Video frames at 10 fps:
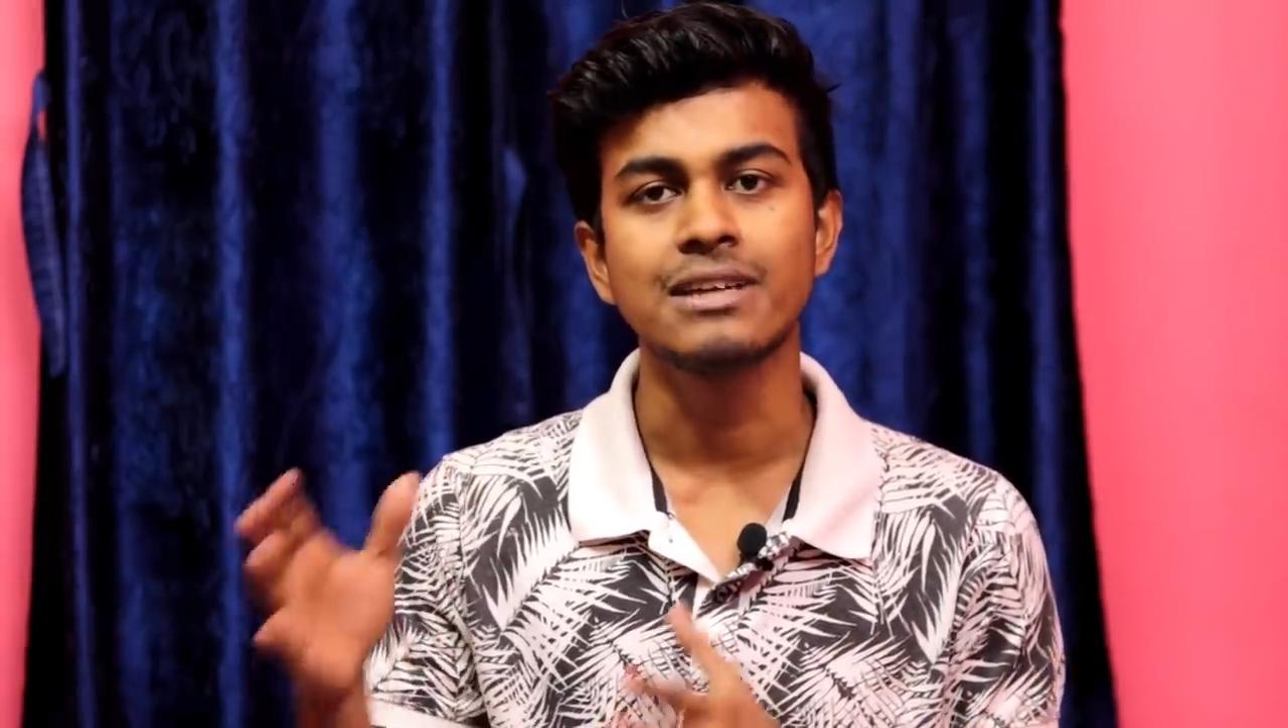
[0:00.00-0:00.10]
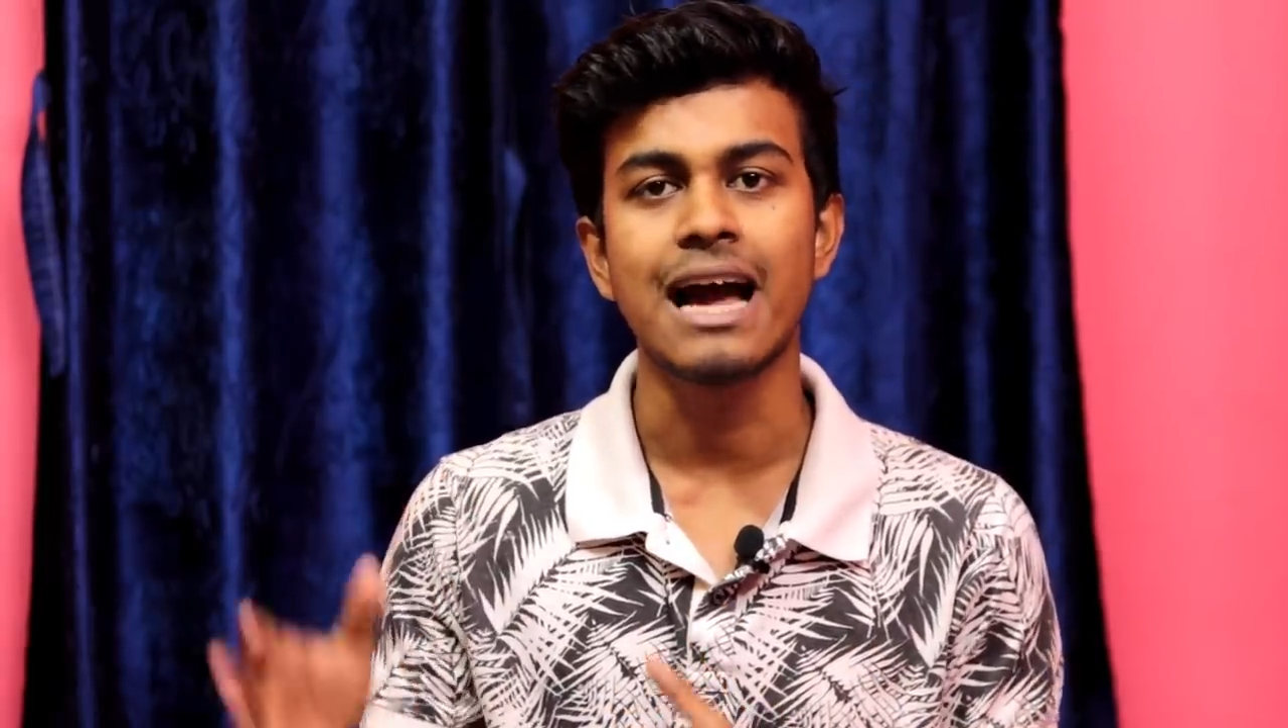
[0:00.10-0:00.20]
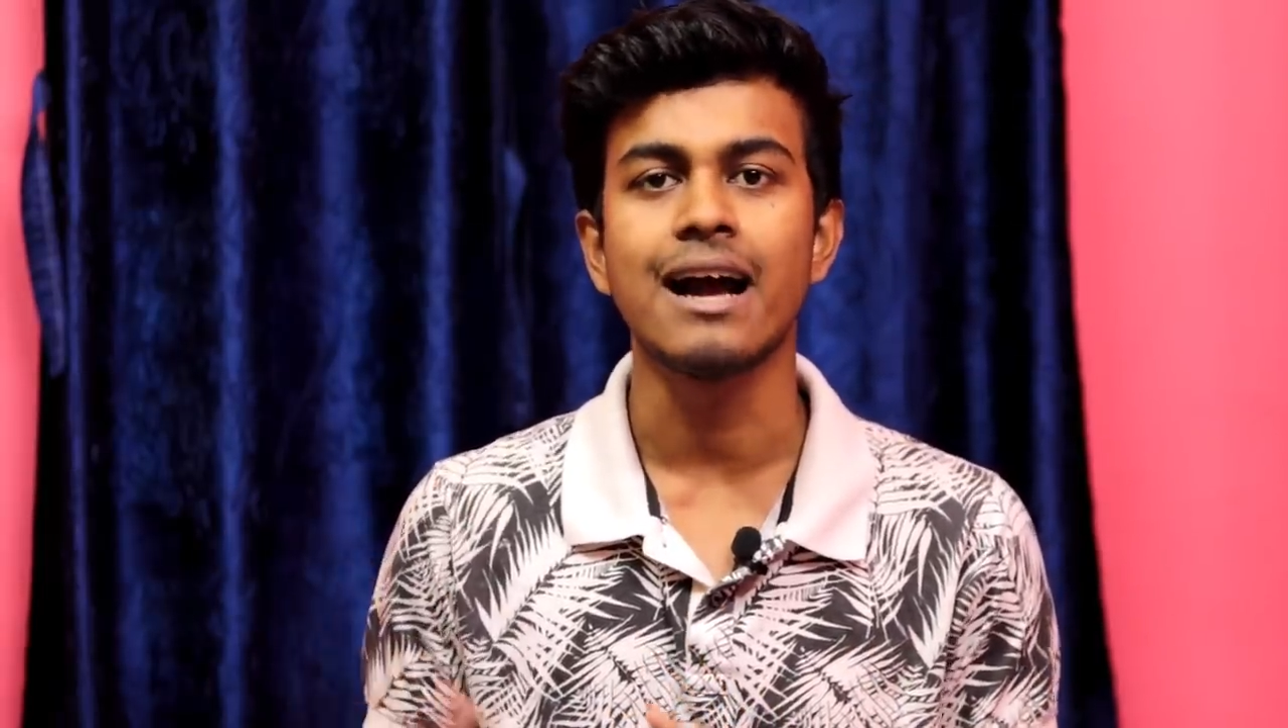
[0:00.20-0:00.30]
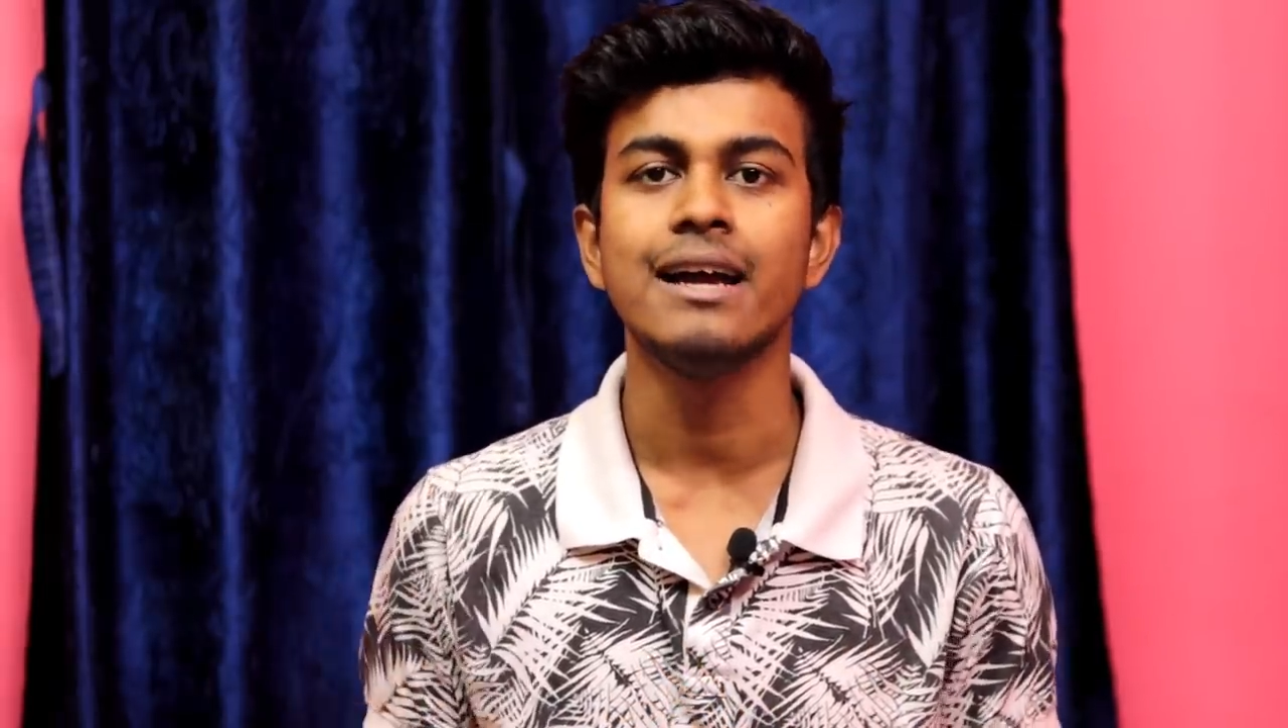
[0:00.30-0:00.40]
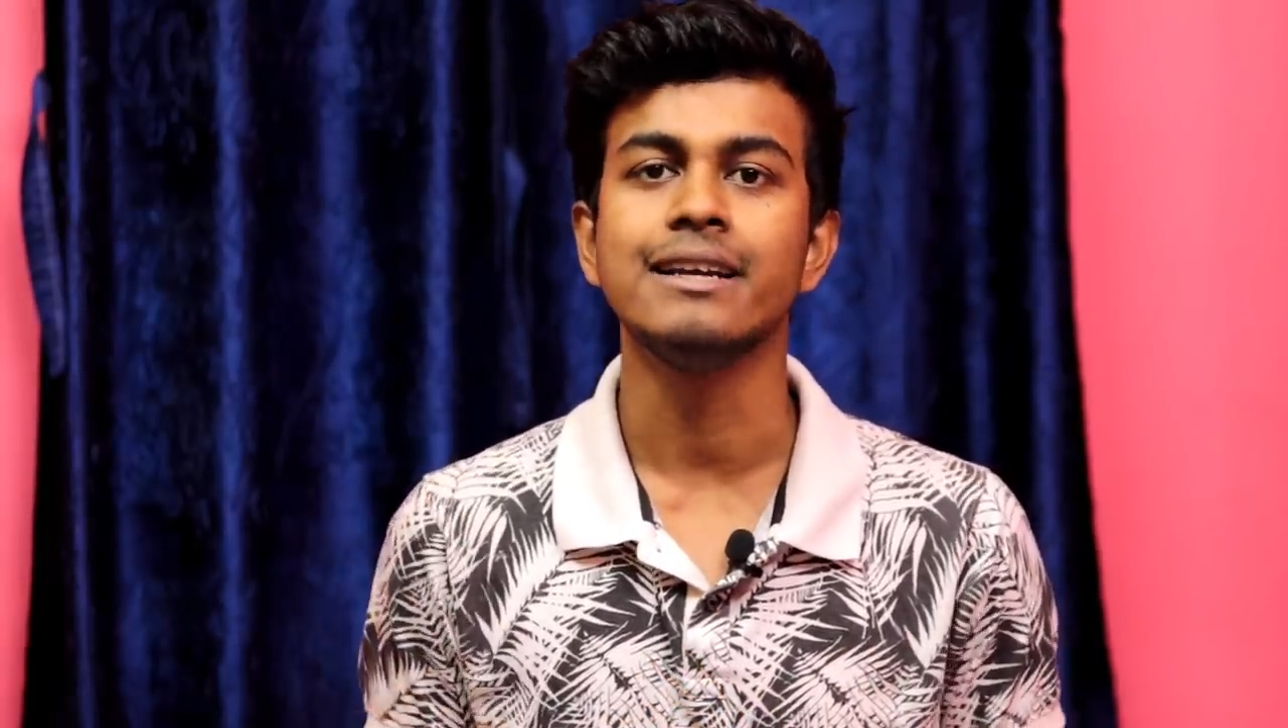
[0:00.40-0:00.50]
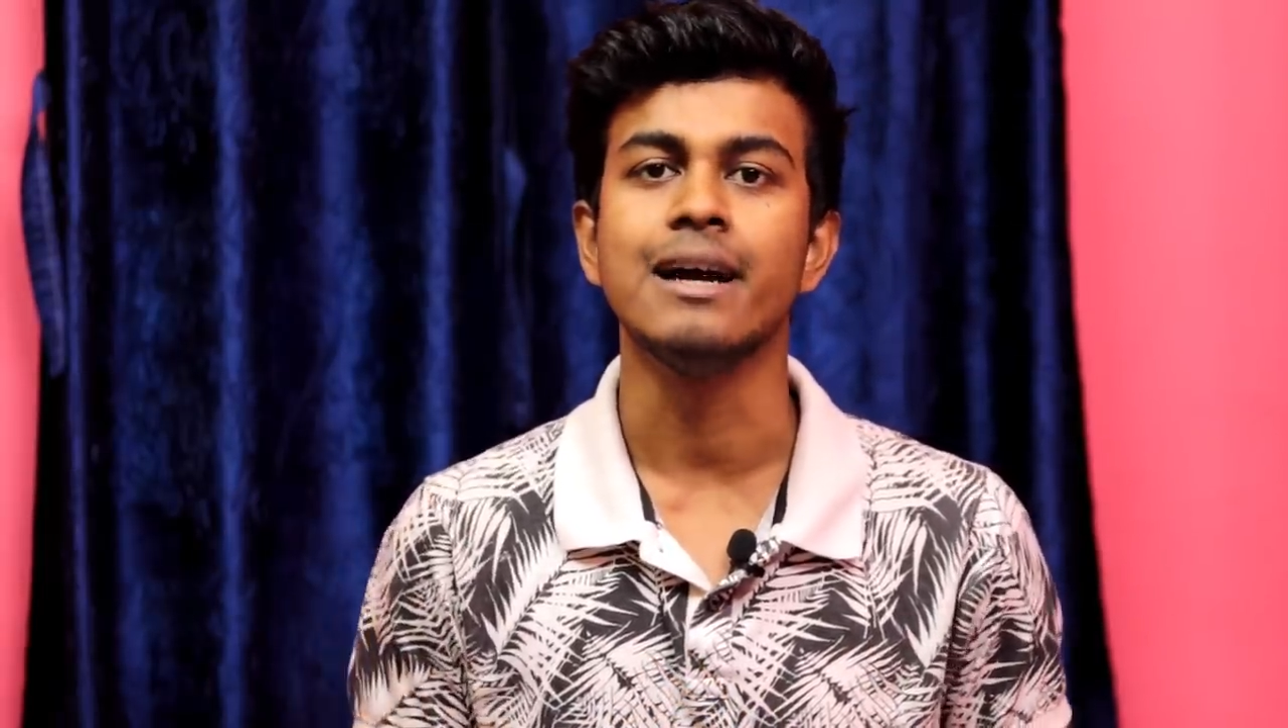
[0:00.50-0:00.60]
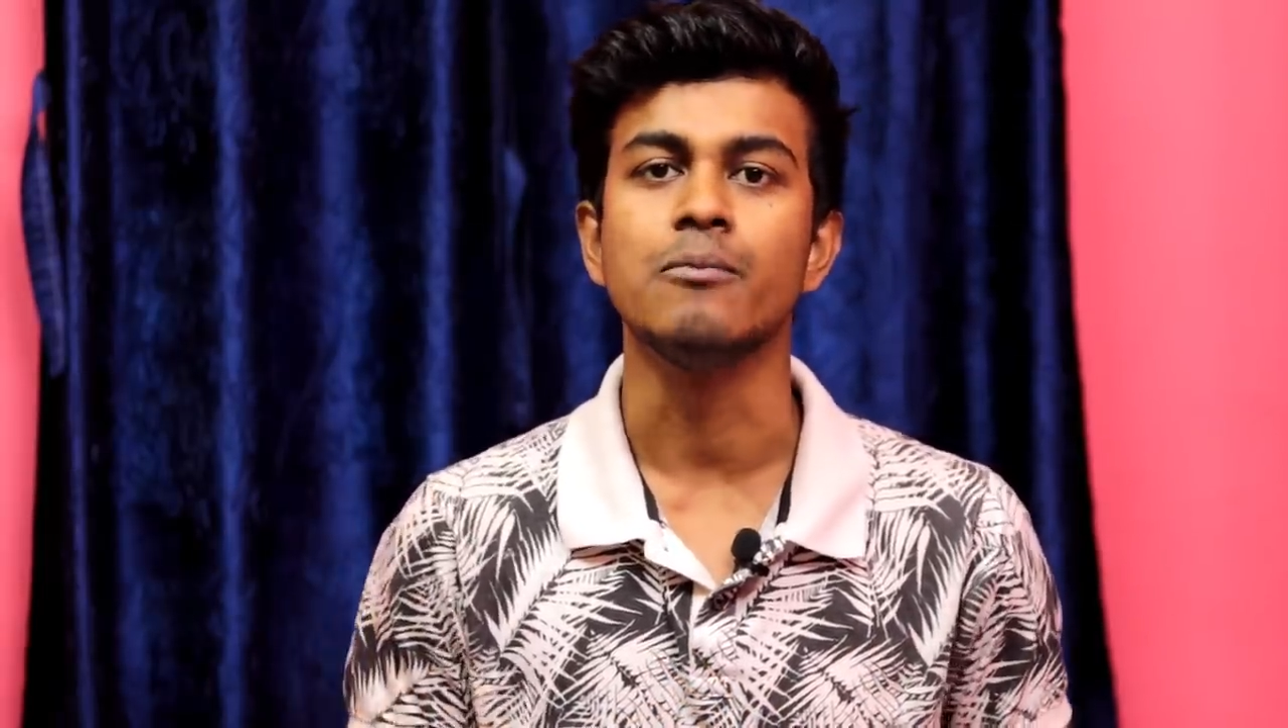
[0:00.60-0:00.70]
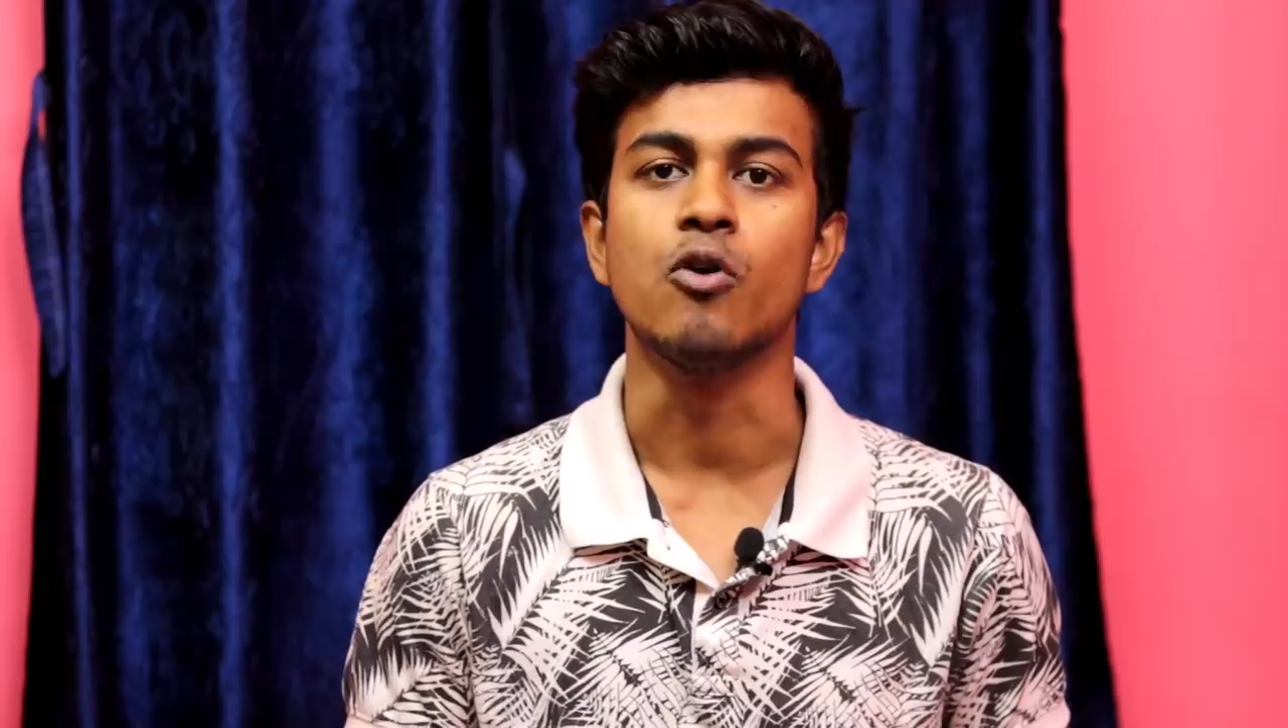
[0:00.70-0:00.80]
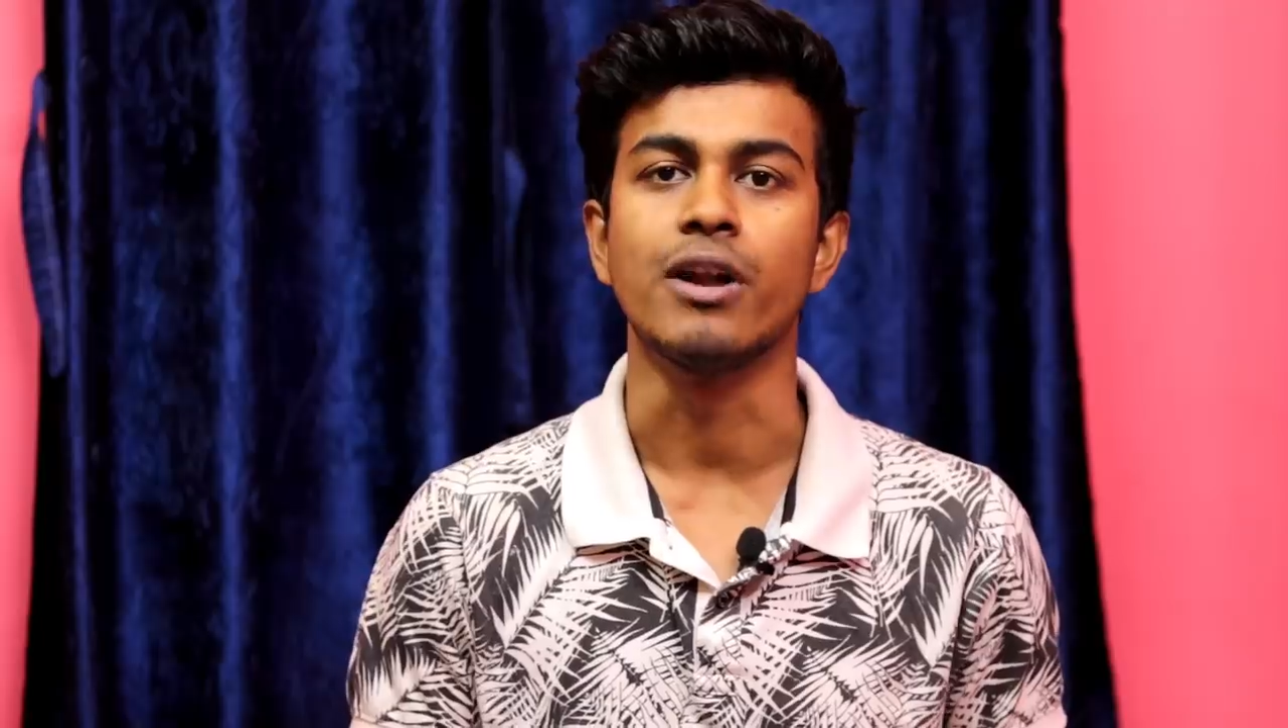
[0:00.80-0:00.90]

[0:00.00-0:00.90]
টাকা ইনকাম